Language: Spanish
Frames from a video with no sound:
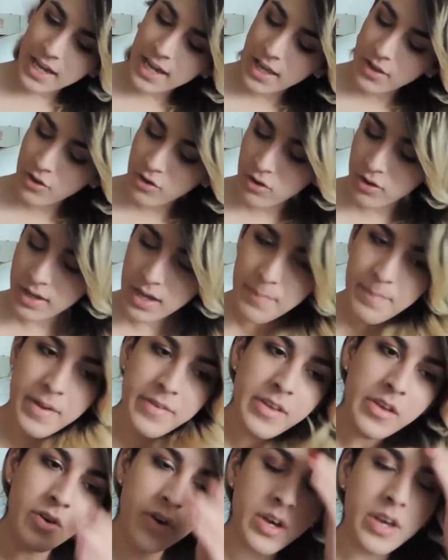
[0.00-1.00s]
Eso es lo que ha
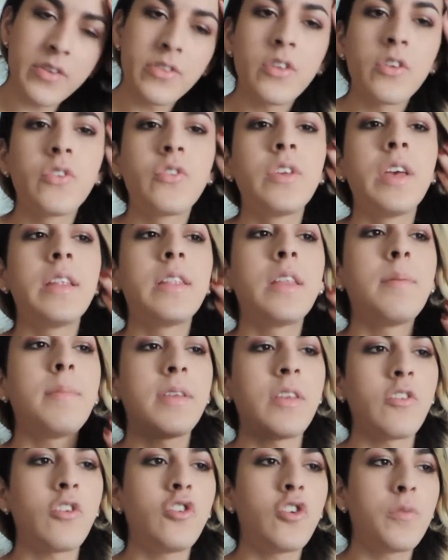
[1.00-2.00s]
pasado estos siete
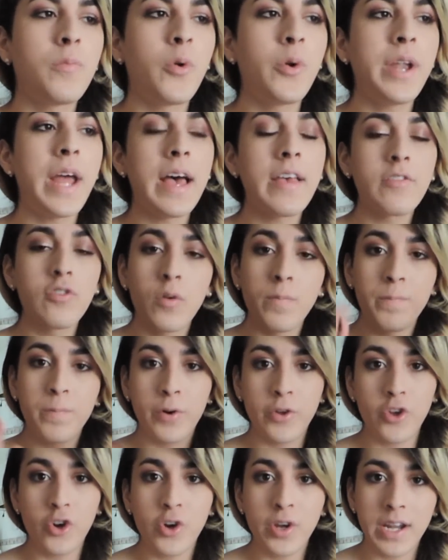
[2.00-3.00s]
meses con hormonas. No
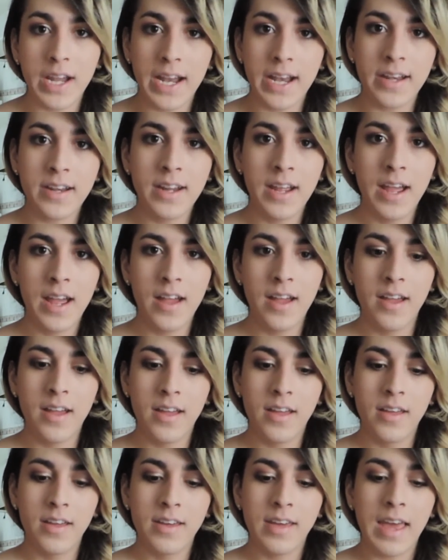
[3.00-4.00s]
puedo creer
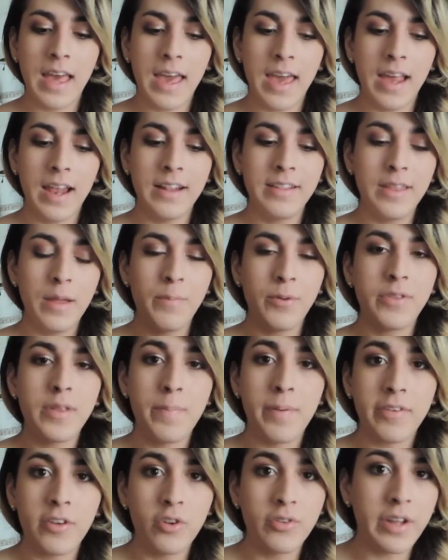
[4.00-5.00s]
que el tiempo esté
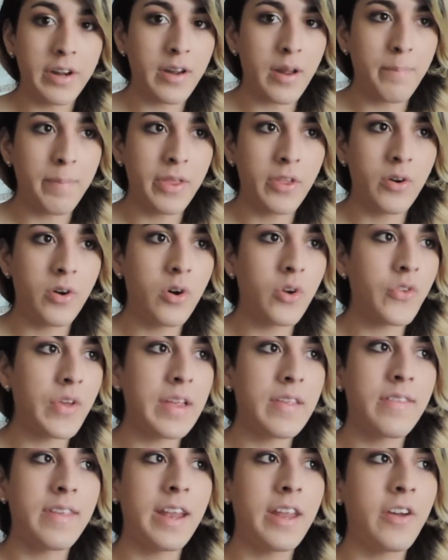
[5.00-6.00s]
pasando tan rápido. O
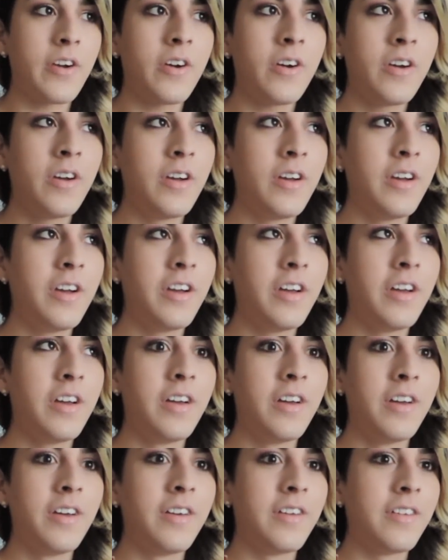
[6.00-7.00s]
sea, en serio,
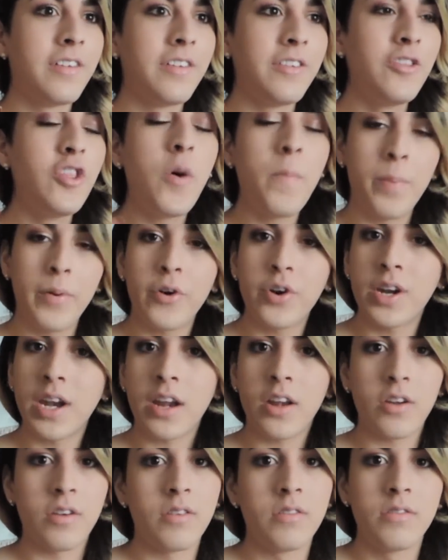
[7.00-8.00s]
no puedo
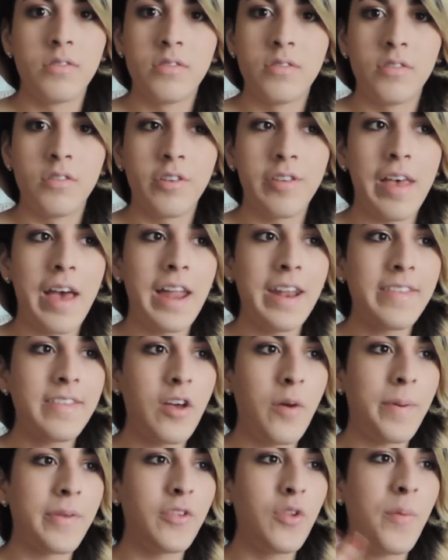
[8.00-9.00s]
creerlo. O sea, han
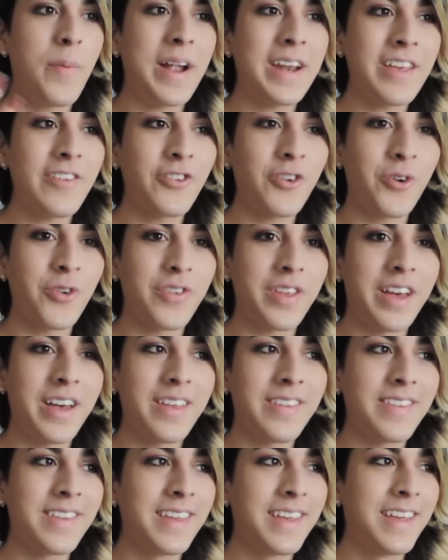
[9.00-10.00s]
estado pasando varias
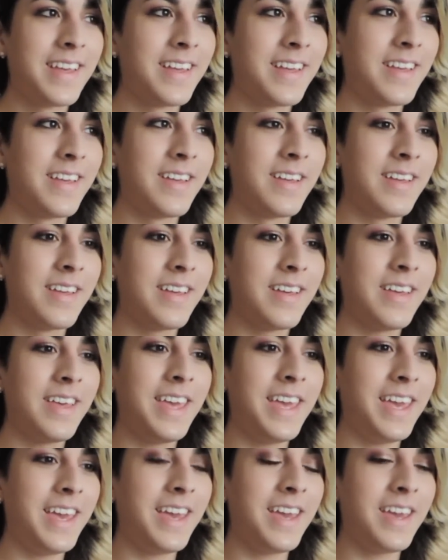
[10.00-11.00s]
cosas
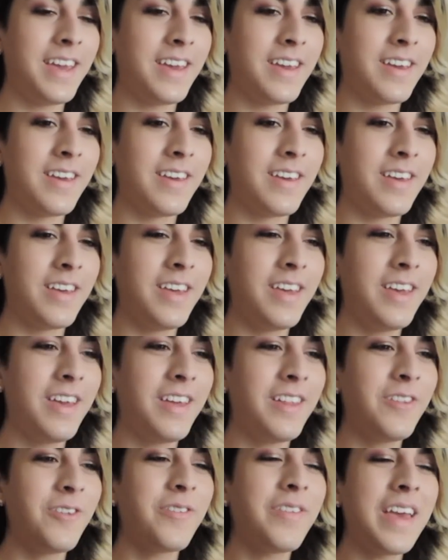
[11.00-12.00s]
y,
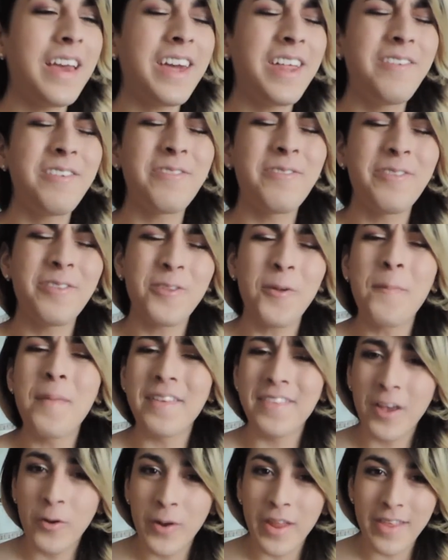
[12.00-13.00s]
y no sé, cada vez me siento
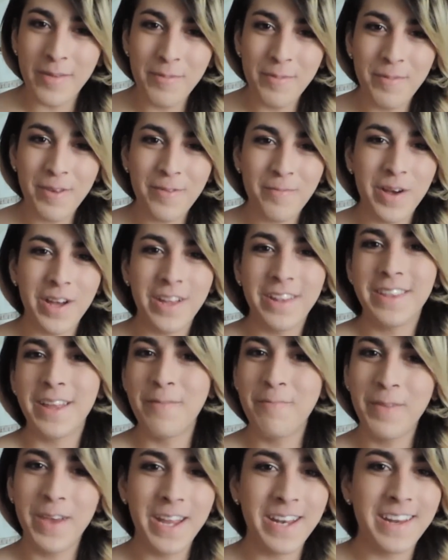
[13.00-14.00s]
más segura de mí misma
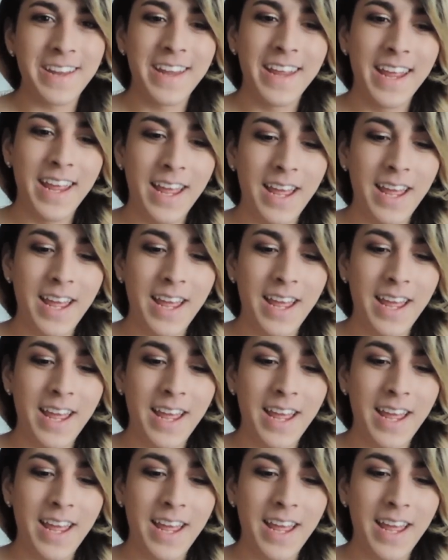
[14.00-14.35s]
también.